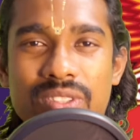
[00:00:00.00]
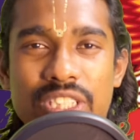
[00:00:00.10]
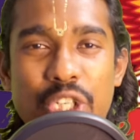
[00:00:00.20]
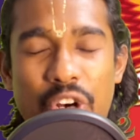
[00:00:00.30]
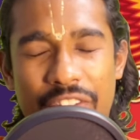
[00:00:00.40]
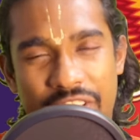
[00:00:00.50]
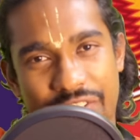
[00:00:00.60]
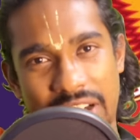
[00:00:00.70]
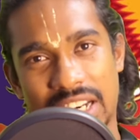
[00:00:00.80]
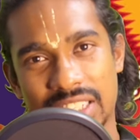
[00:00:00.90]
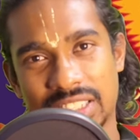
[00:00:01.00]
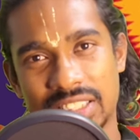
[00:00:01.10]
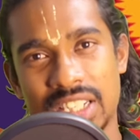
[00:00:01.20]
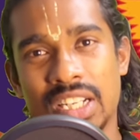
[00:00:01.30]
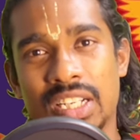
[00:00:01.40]
సీ యూ ఆఫ్టర్ ఫైనల్స్
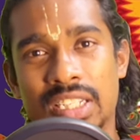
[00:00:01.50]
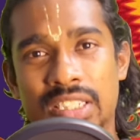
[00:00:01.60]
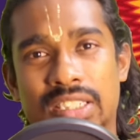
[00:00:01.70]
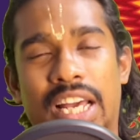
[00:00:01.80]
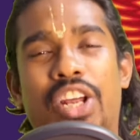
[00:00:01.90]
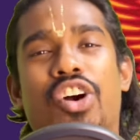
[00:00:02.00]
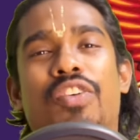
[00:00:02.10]
సైనింగ్